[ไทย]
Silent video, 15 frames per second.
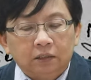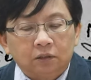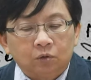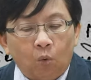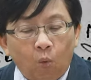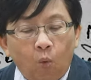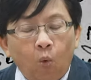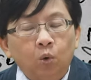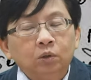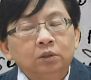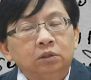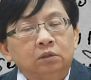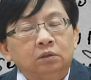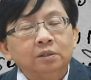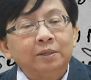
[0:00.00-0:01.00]
สูง
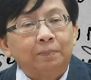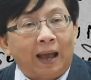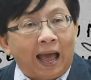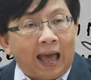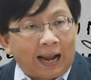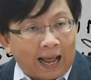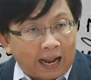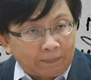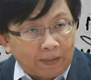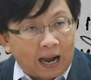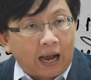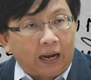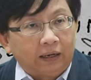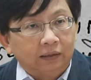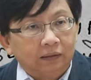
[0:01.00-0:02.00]
ถึงสิบห้าล้าน
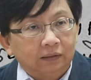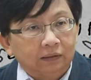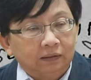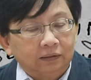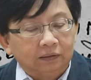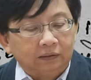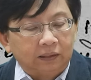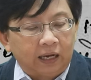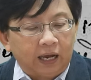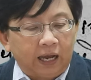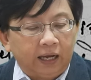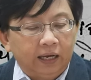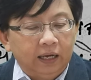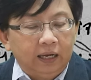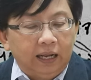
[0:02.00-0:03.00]
บาทนะ
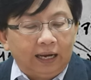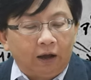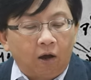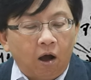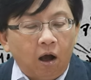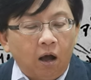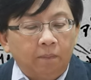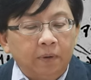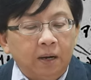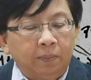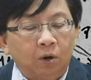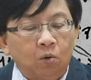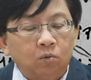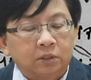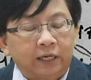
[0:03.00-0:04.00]
คะแล้วก็เมื่อ
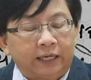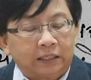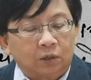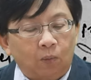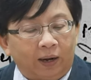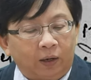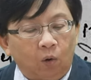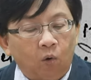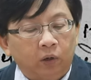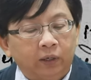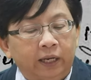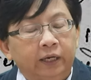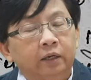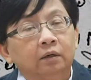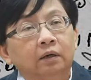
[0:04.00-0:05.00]
พระองค์เสด็จสวรรคต
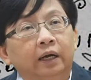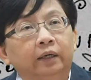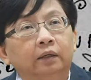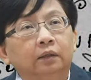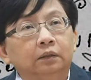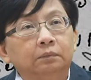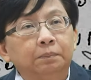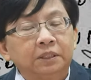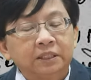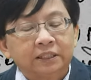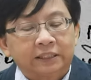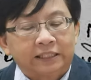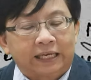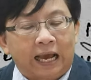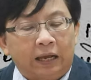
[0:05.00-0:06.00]
ในเดือนพฤศ
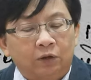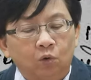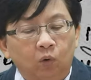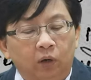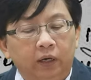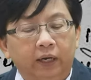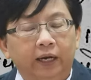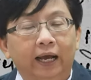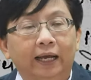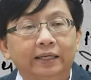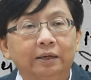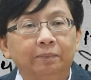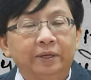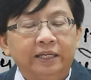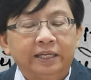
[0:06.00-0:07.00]
จิกายนเนี่ยนะคะ
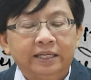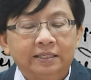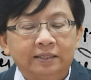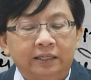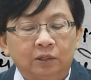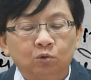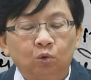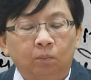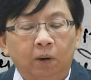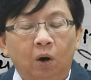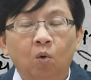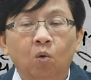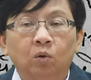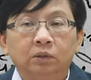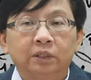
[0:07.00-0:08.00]
ยังมีหนี้สินส่วนพ
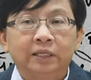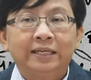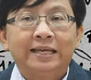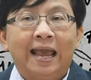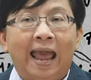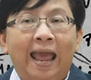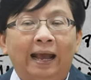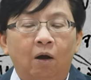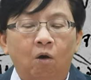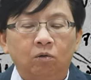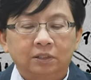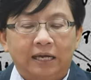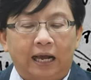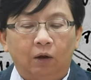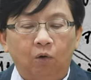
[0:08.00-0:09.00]
ระองค์ที่แยกออ
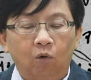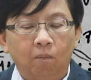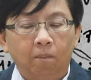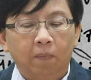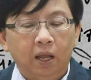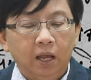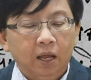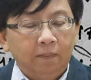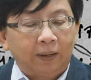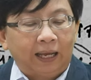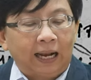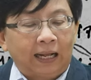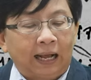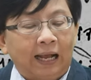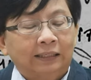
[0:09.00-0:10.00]
กจากกรมพระ
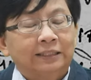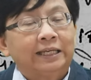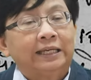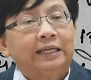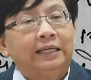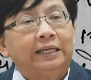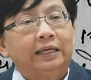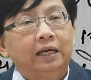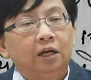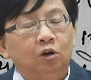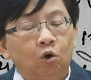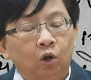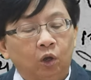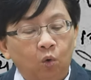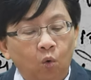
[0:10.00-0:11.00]
คลังข้างที่
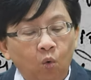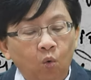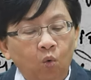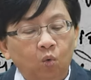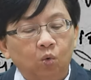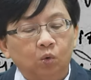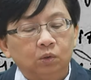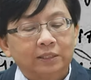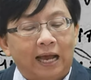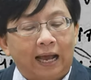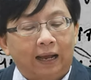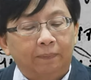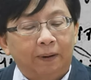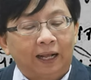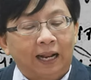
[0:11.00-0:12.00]
โดยกู้จาก
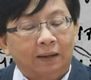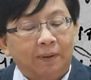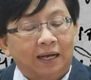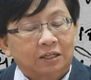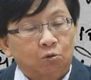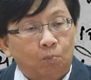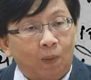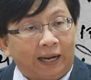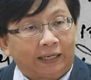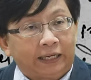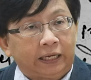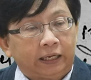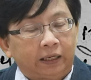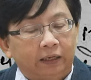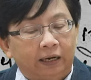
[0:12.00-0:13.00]
พระคลังมหาสมบัติ
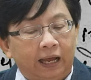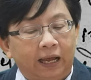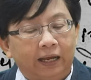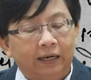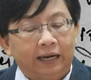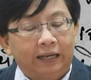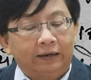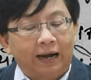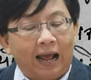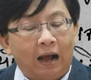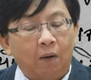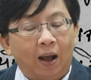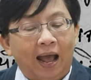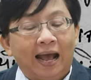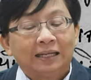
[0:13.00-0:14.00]
อีกนะในรา
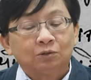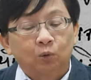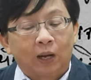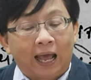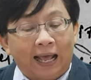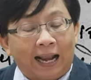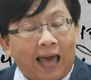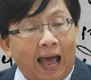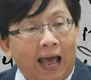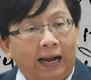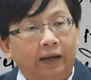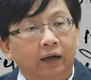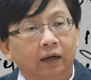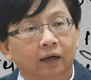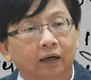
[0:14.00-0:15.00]
ว ห้าจุดห้า ล้าน
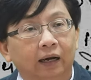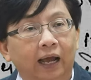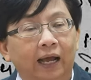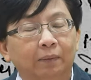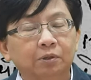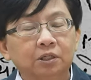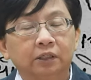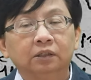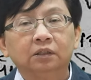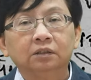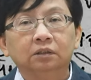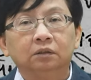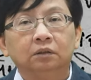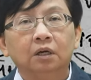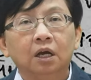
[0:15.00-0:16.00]
นะคะเพราะฉะนั้นก็
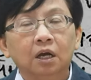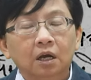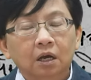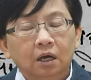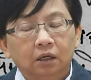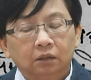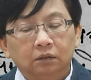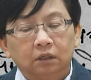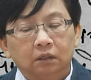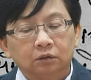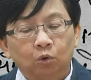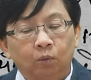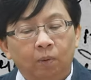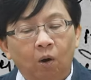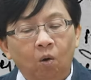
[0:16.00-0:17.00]
คือ
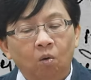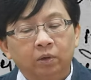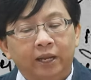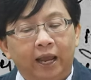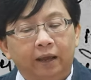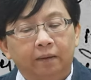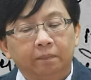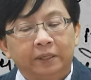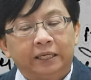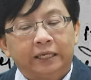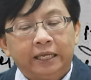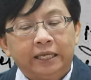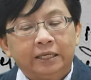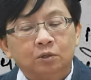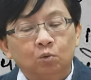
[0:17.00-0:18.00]
ส่วนพระองค์เนี่ยมี
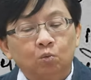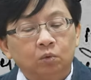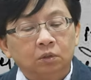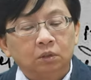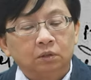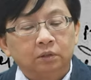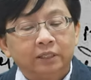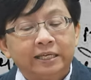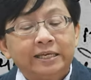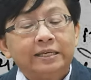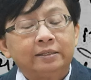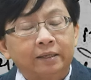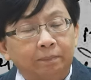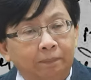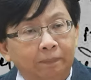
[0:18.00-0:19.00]
หนี้สูงถึง ยี่
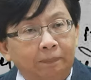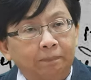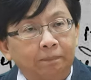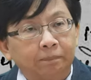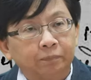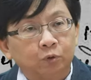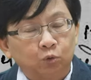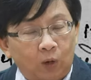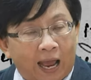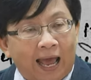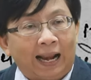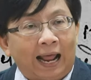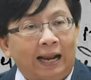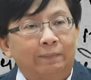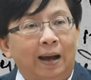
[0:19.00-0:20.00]
สิบจุดห้า
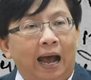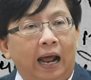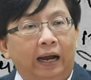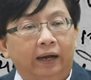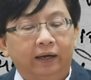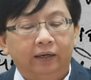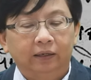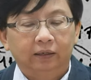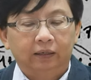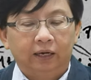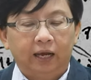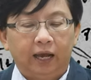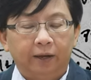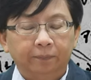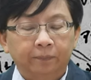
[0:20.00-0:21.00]
ล้านบาท
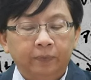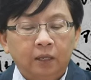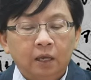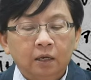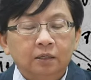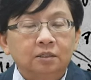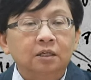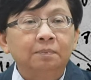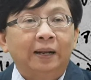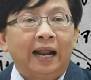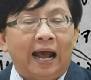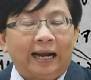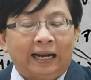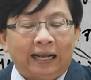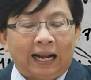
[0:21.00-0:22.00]
นะคะซึ่งปัญ
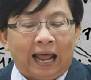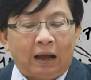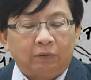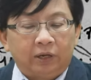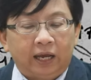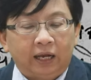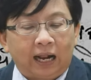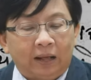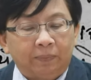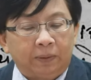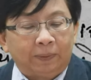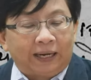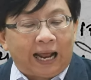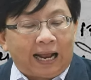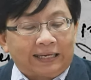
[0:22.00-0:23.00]
หาดังกล่าวนี้กลายเป็
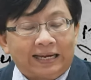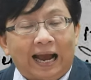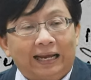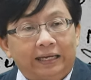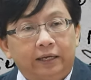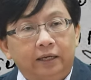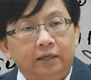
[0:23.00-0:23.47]
นปัญหาใหญ่